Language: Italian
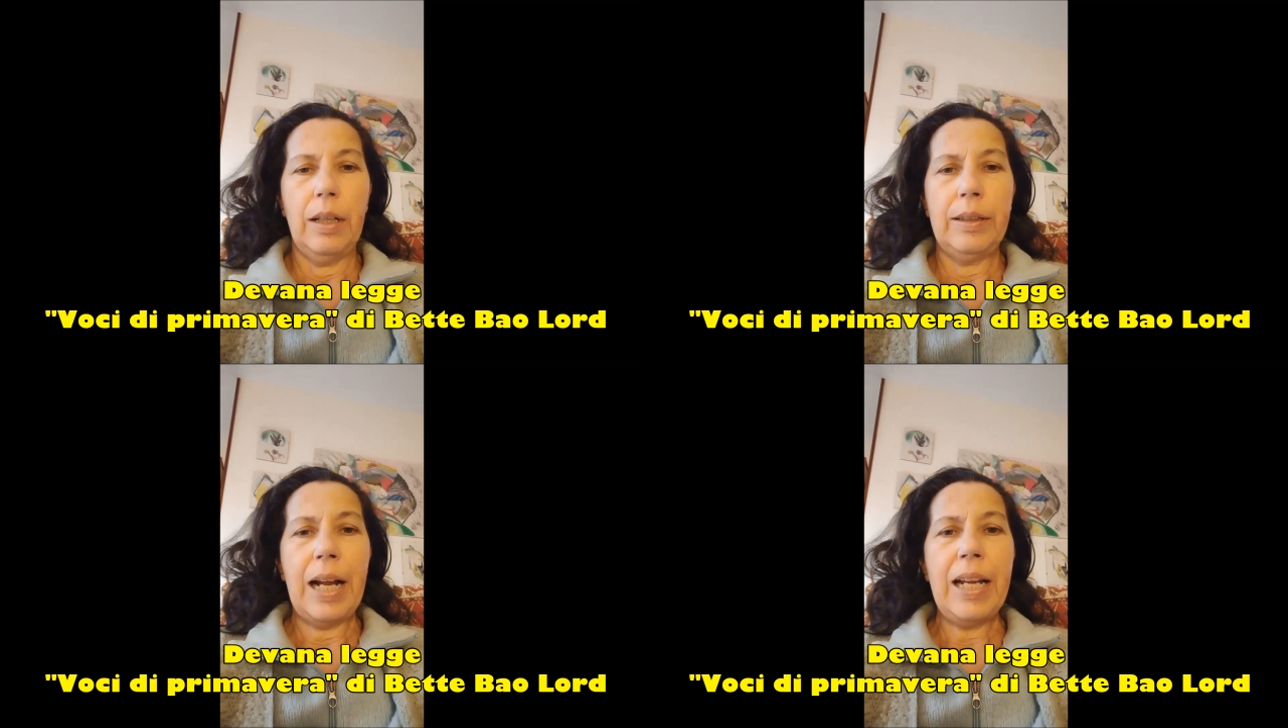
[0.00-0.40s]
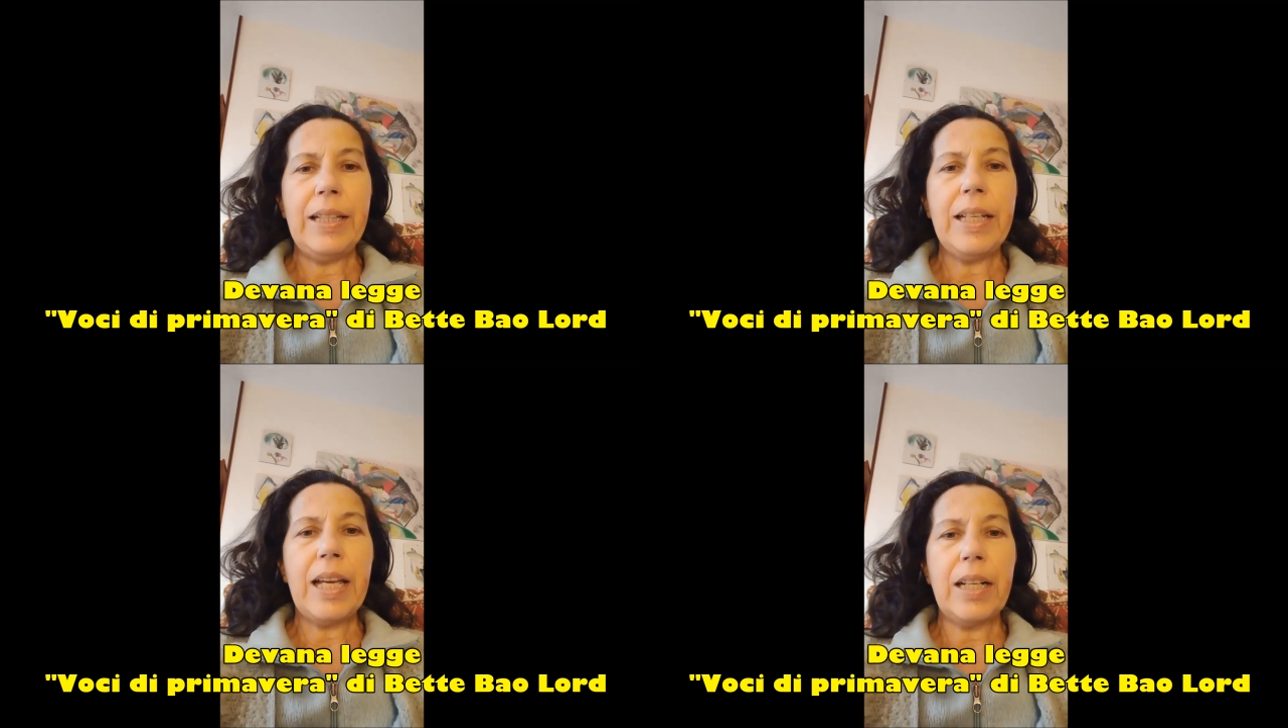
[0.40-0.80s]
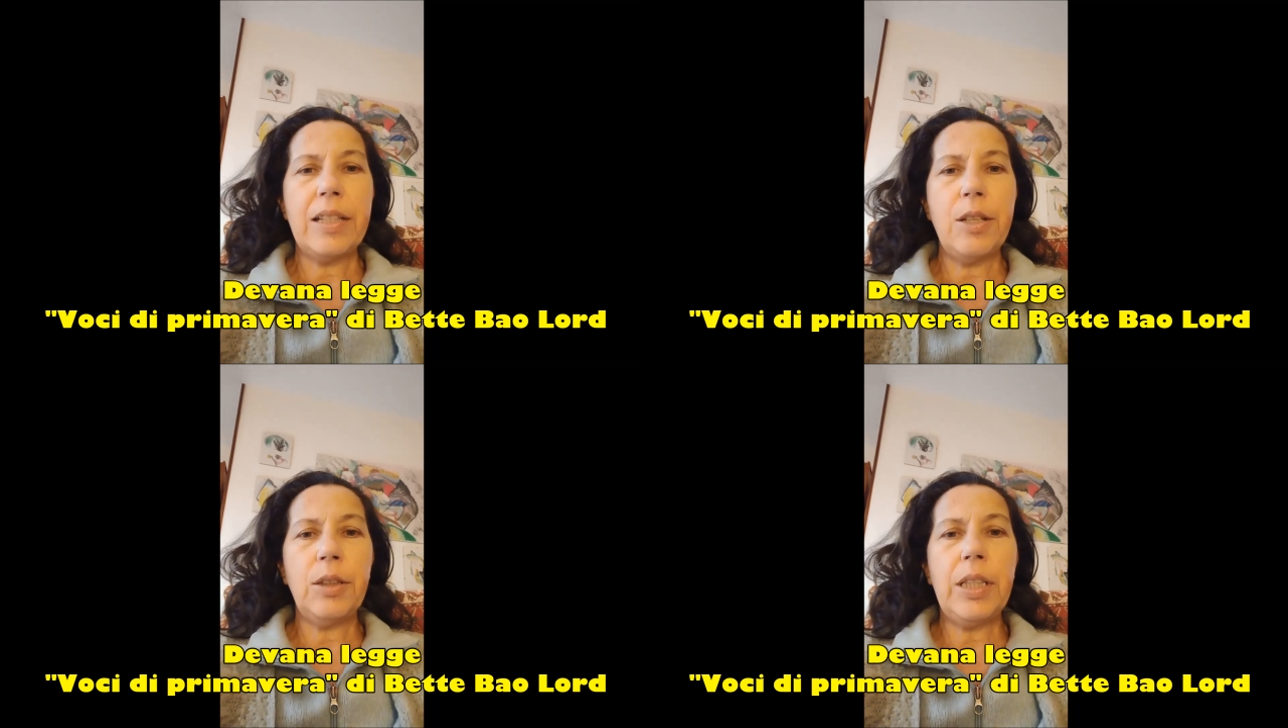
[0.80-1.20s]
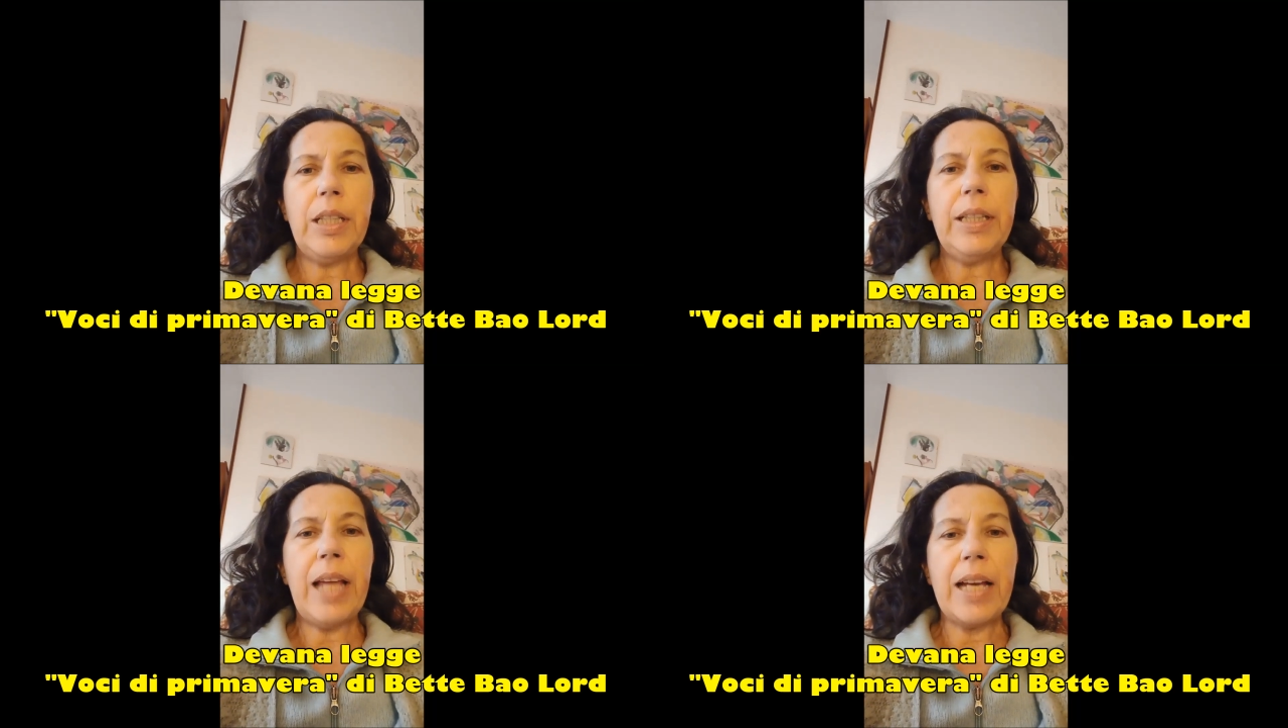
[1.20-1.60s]
Dalle dichiarazioni
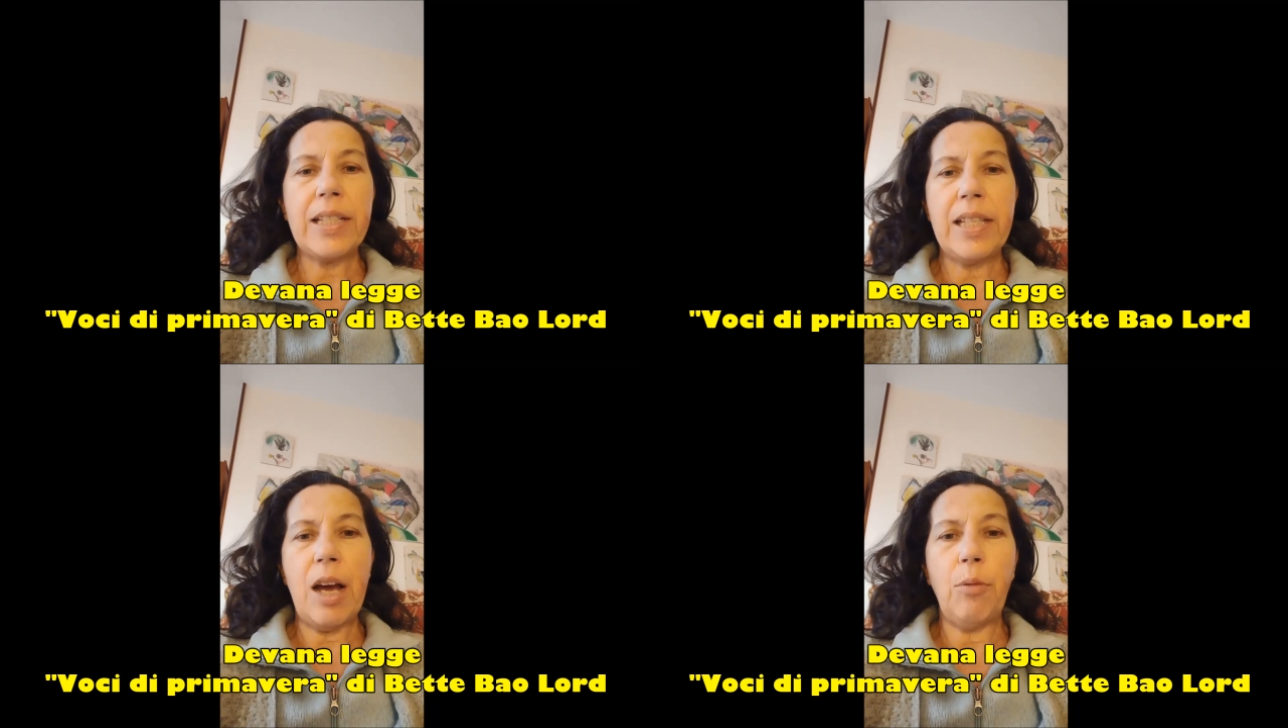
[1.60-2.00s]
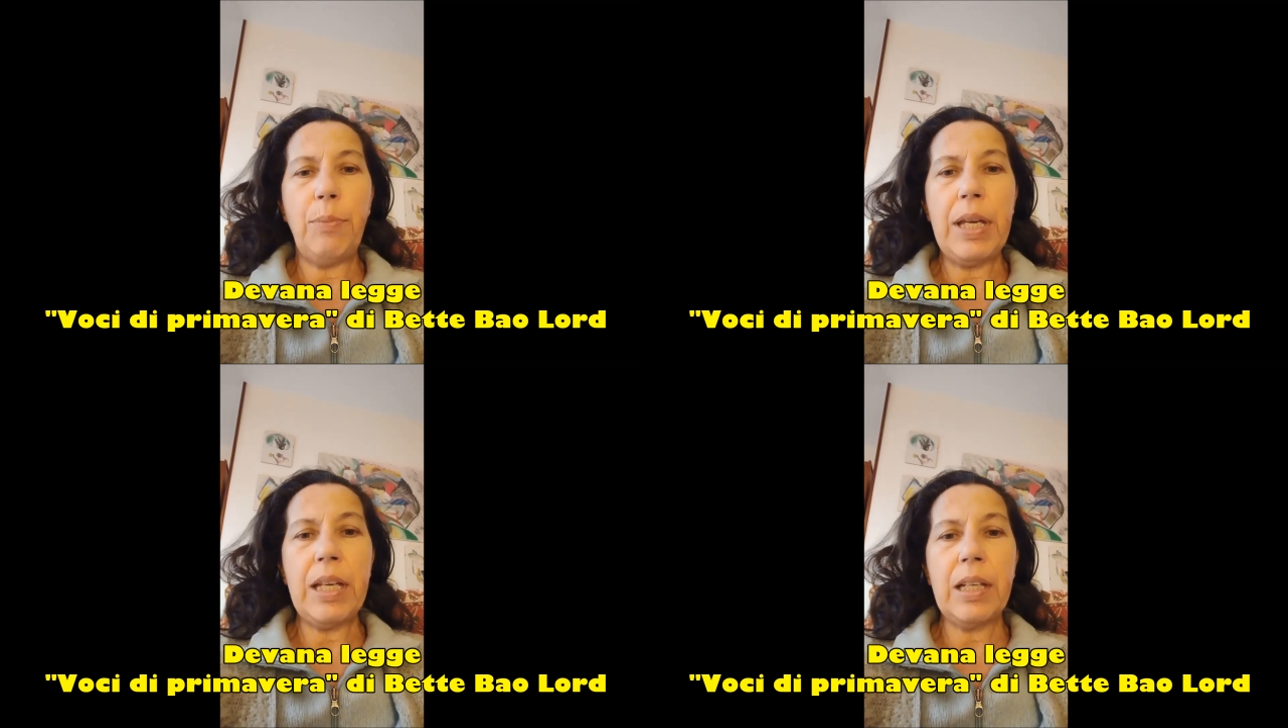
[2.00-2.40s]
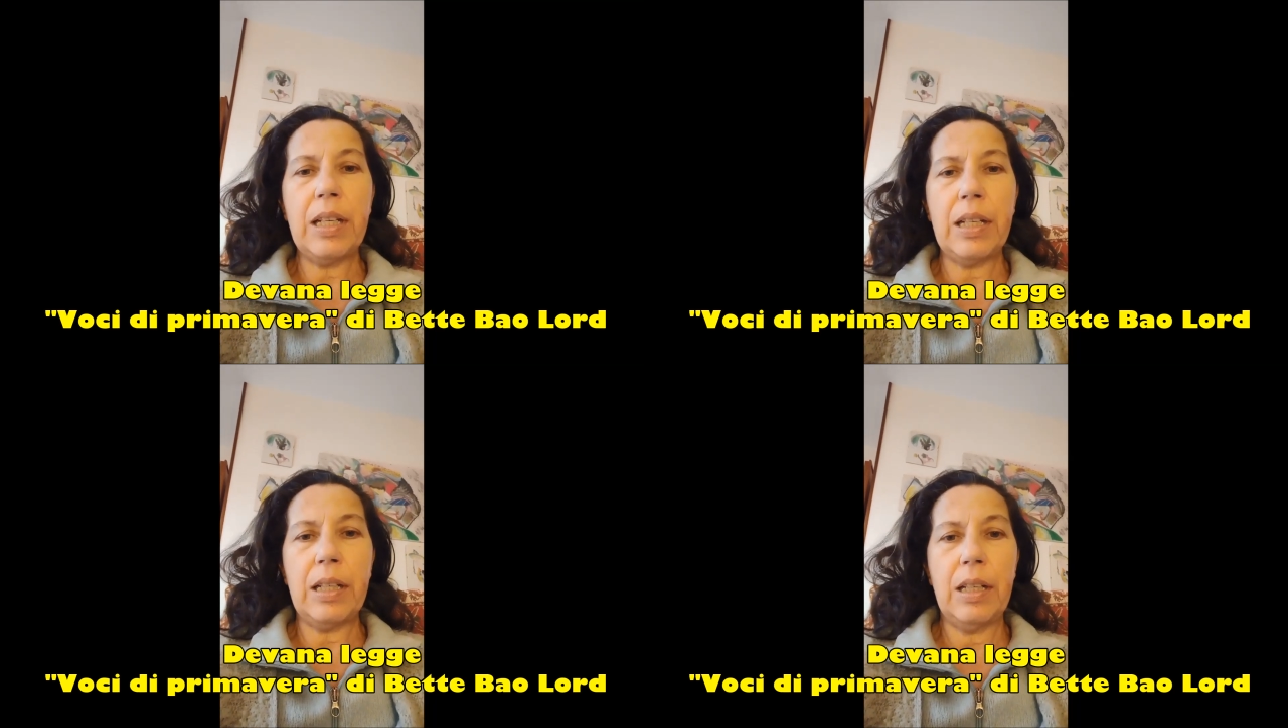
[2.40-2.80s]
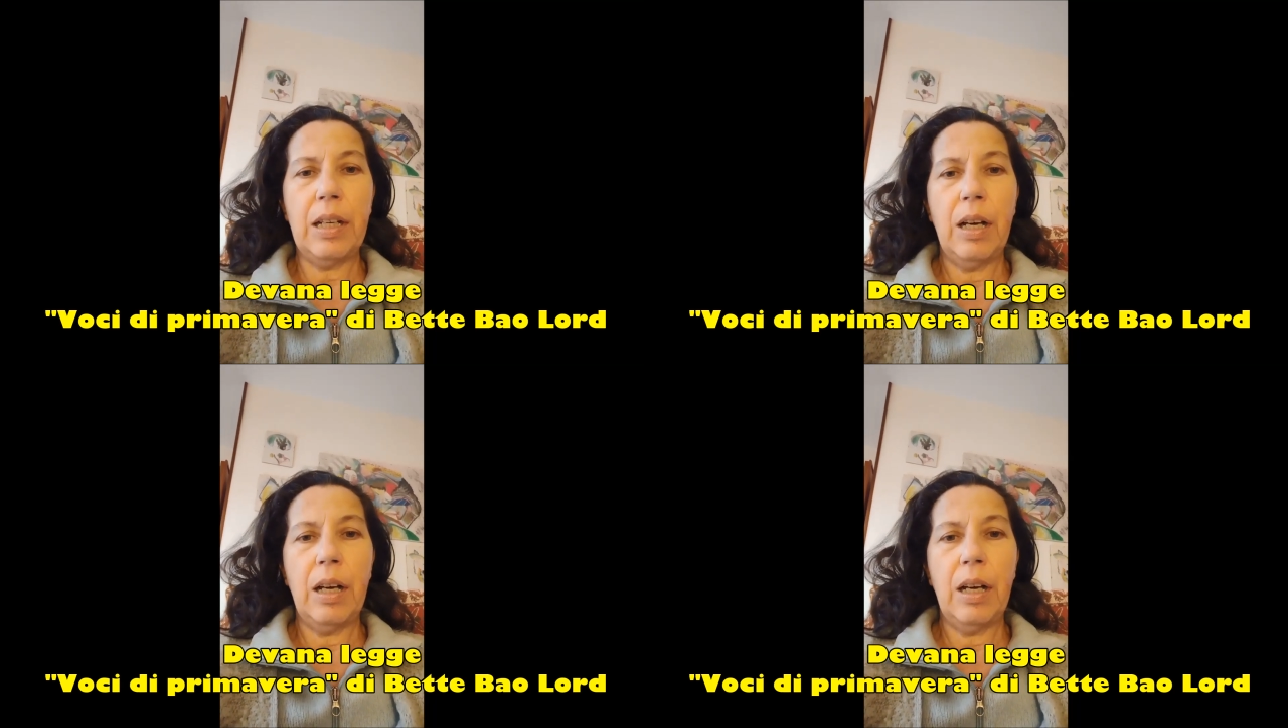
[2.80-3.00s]
di Deng Xiaoping,